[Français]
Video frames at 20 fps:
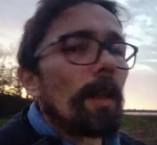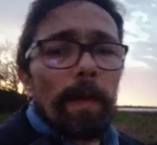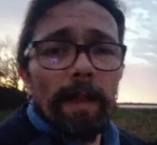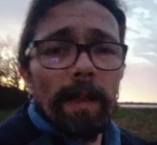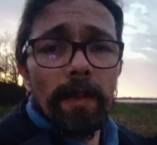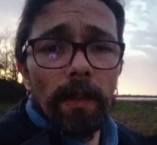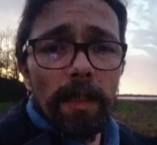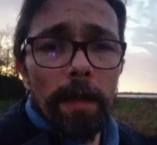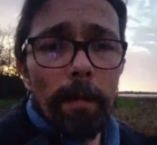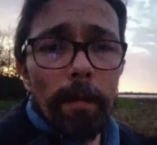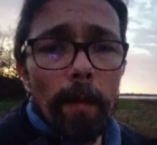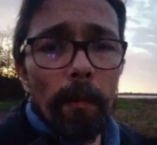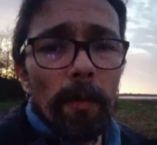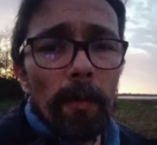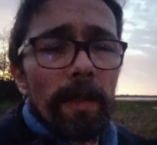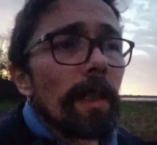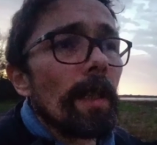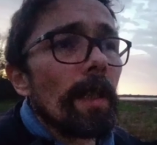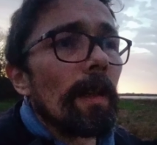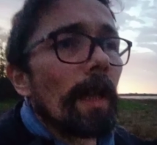personne qui m'a
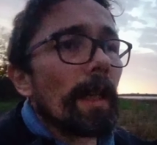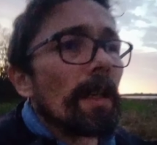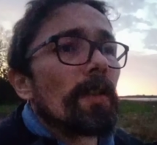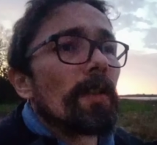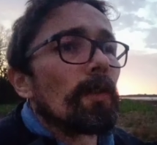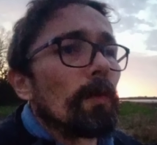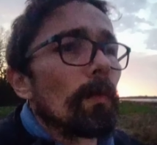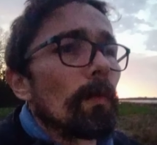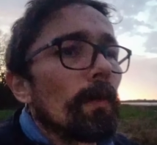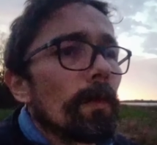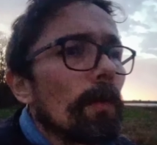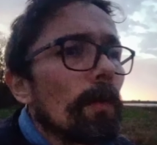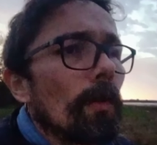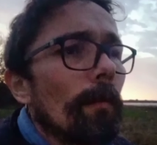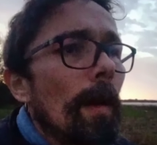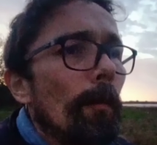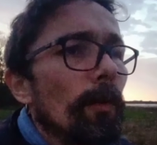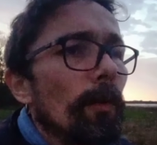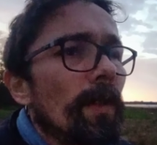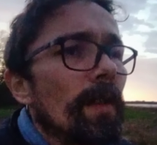posé la question sur
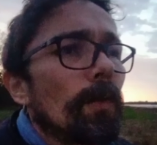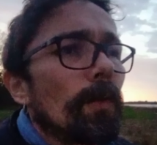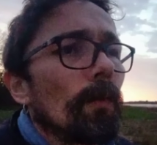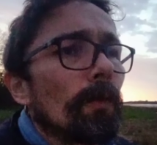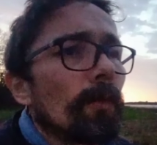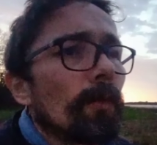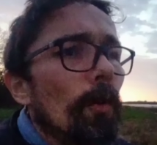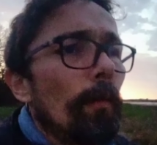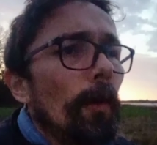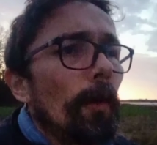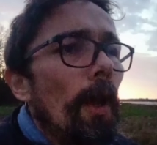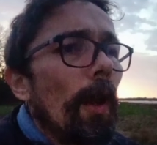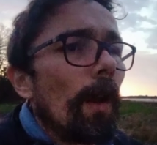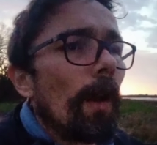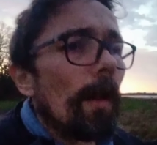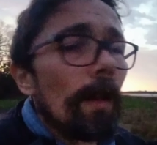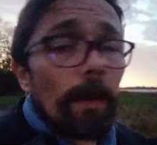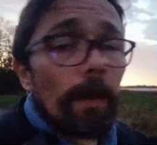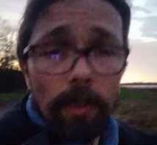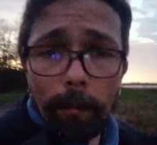ma position sur le bonheur.
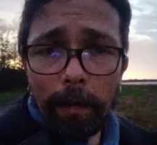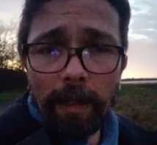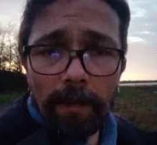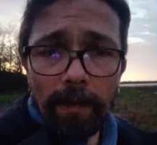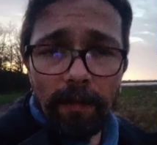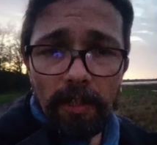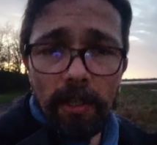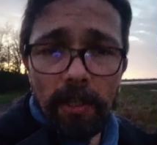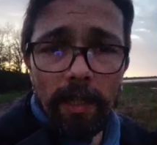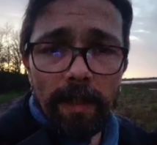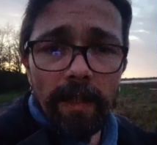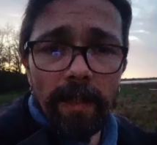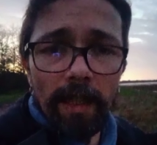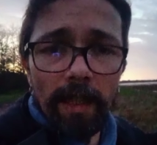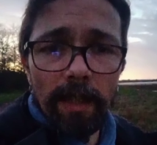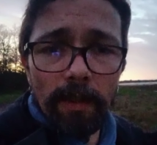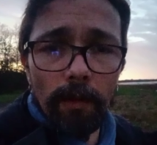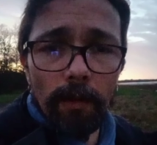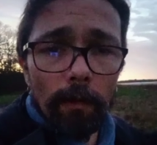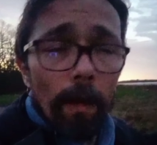J'ai pas réfléchi à cette
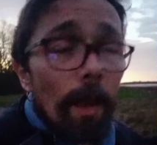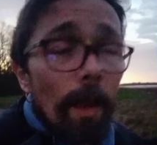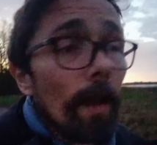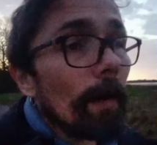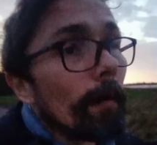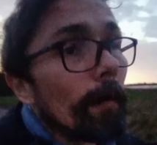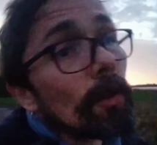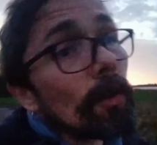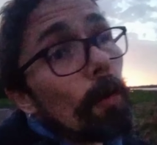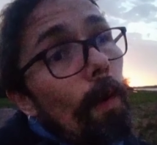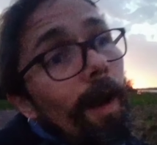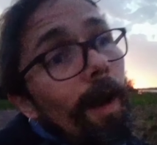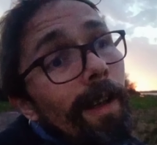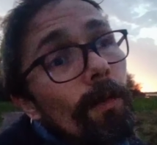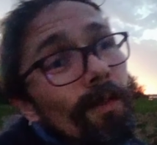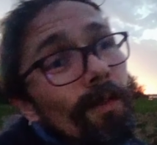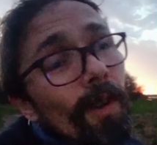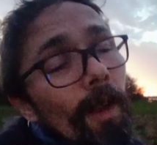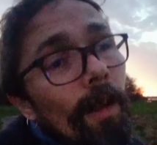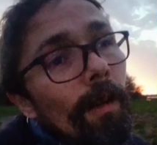question, mais je crois que
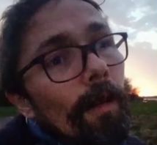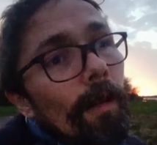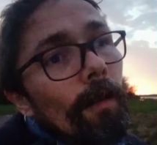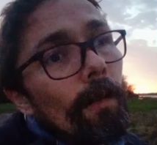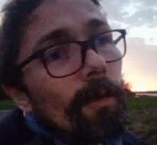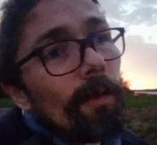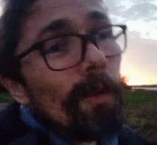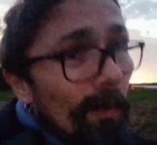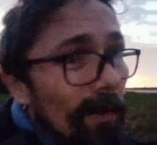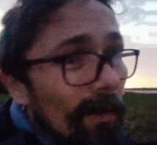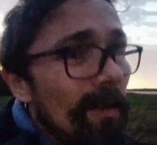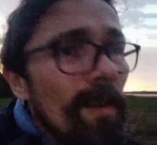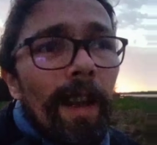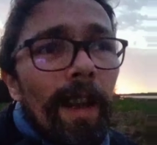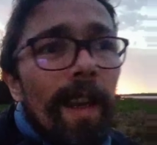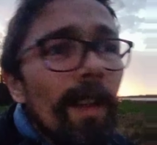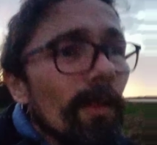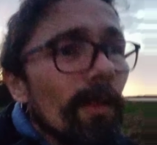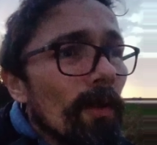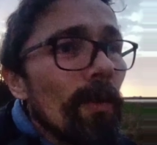euh, le bonheur,
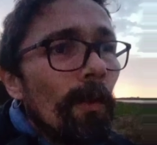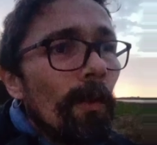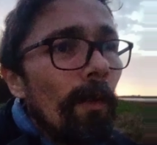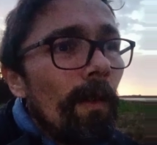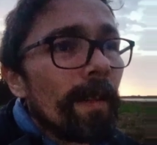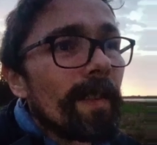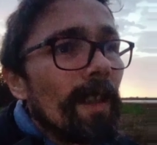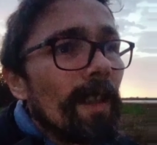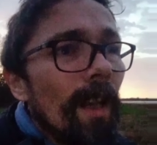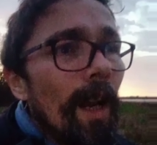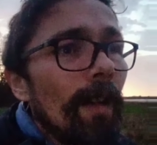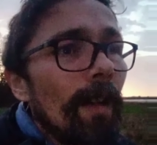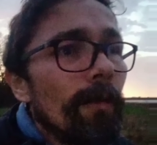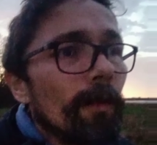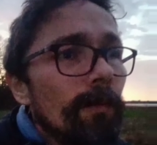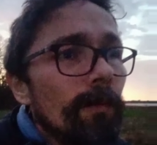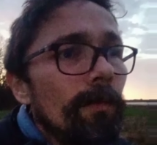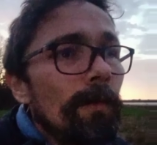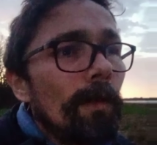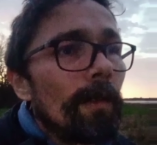être heureux, c'est avant
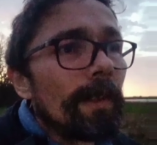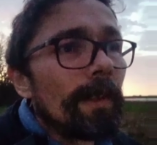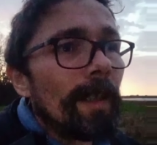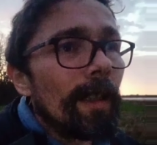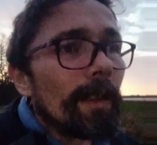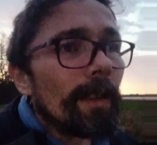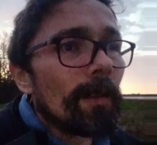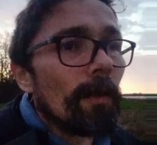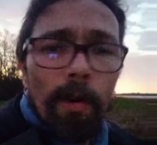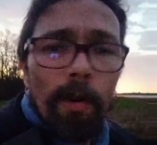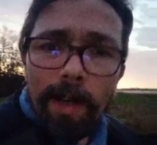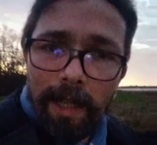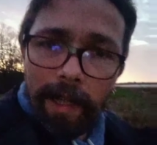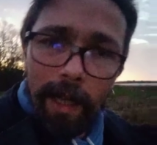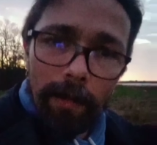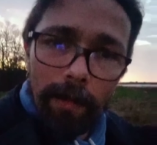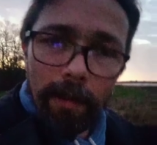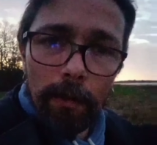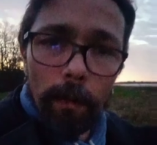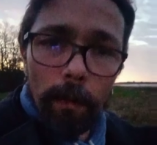tout d'être au clair
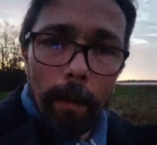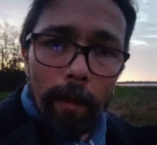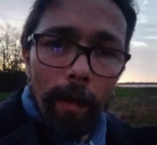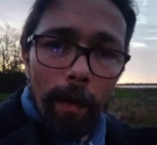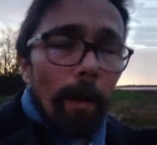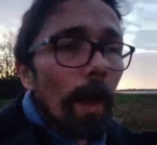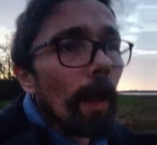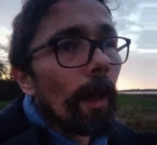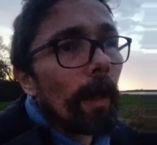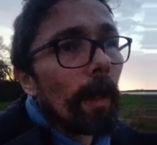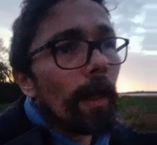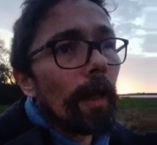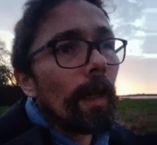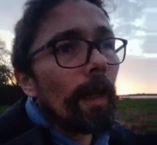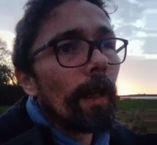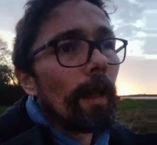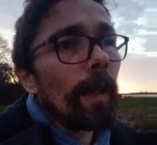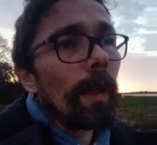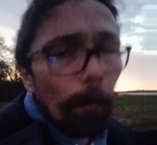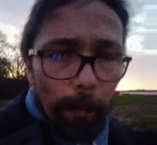avec soi-même
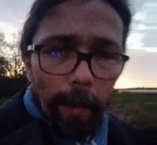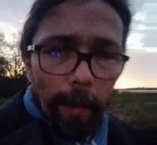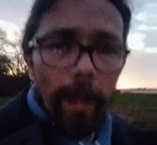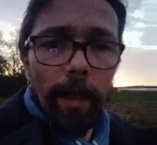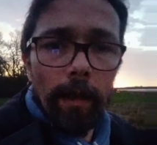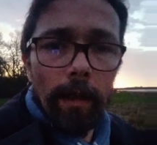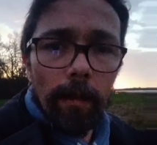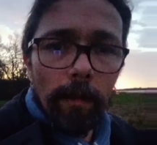et en paix.